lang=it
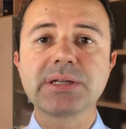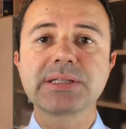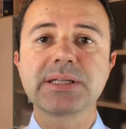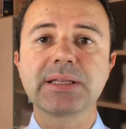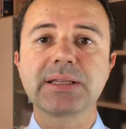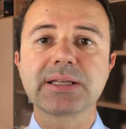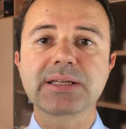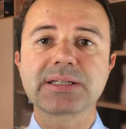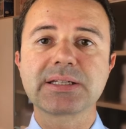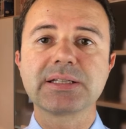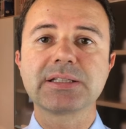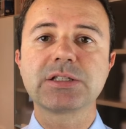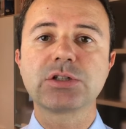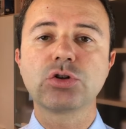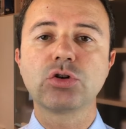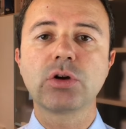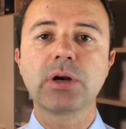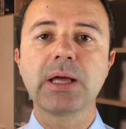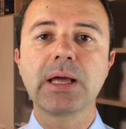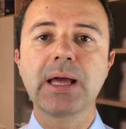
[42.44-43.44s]
Questa
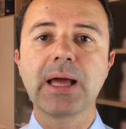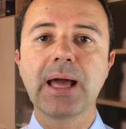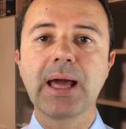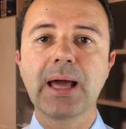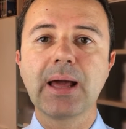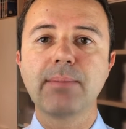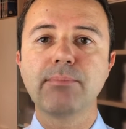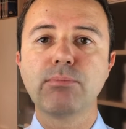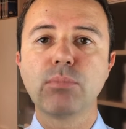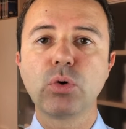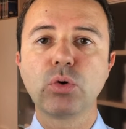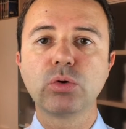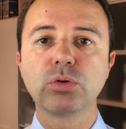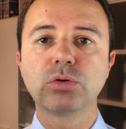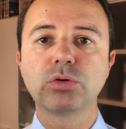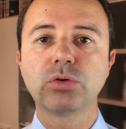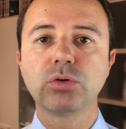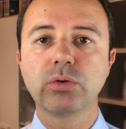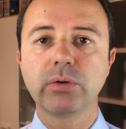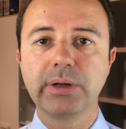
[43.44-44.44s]
tassazione è
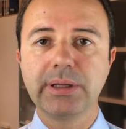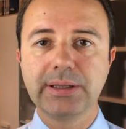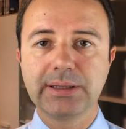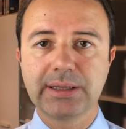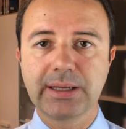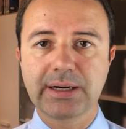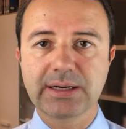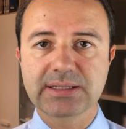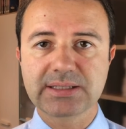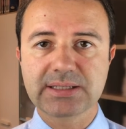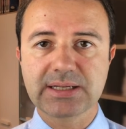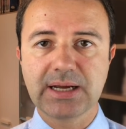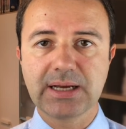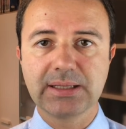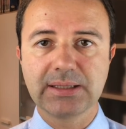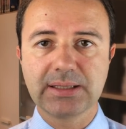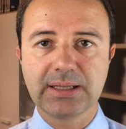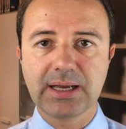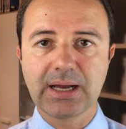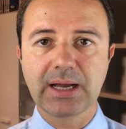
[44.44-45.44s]
molto
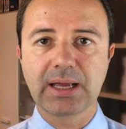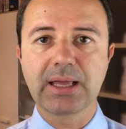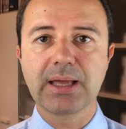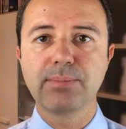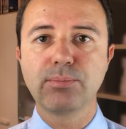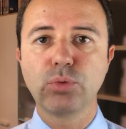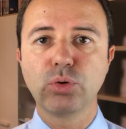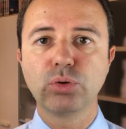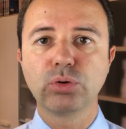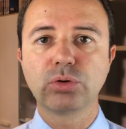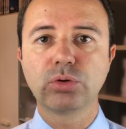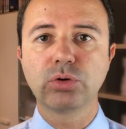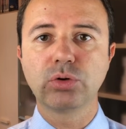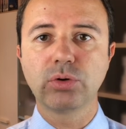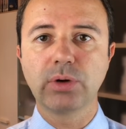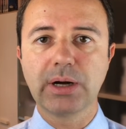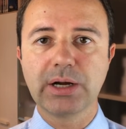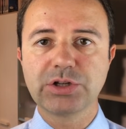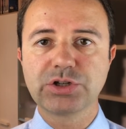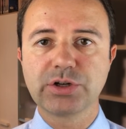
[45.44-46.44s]
interessante e anche
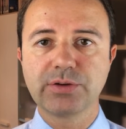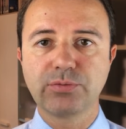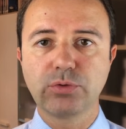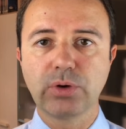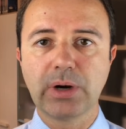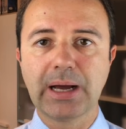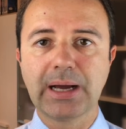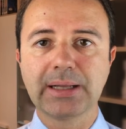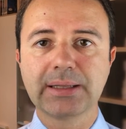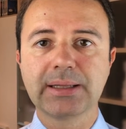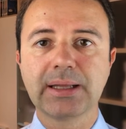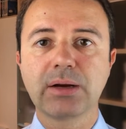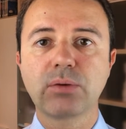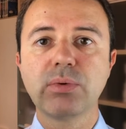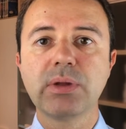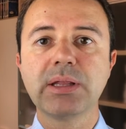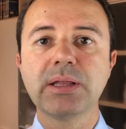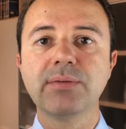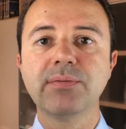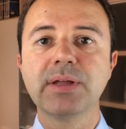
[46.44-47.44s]
molto agevolata,
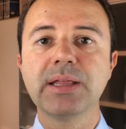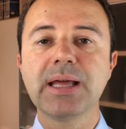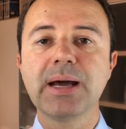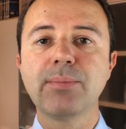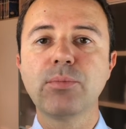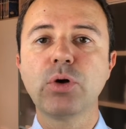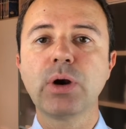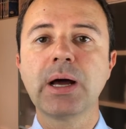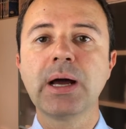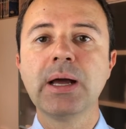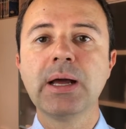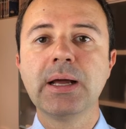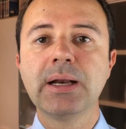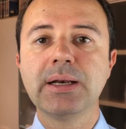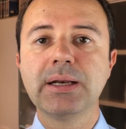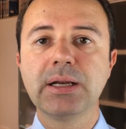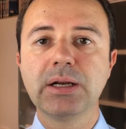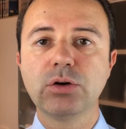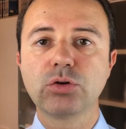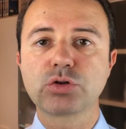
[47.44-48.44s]
quindi vediamola
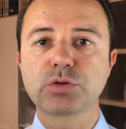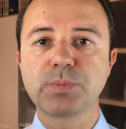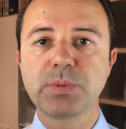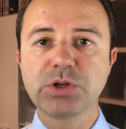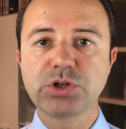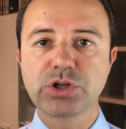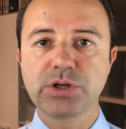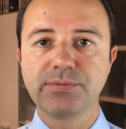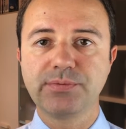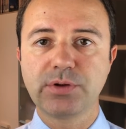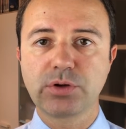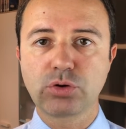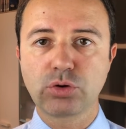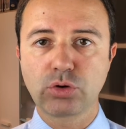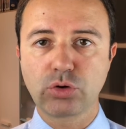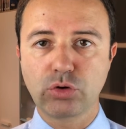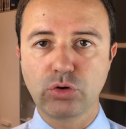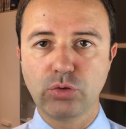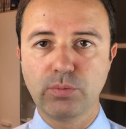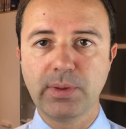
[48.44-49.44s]
nello
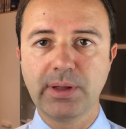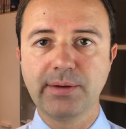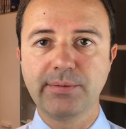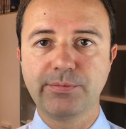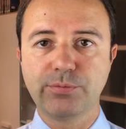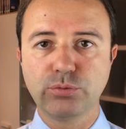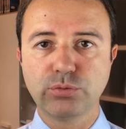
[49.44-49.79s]
specifico come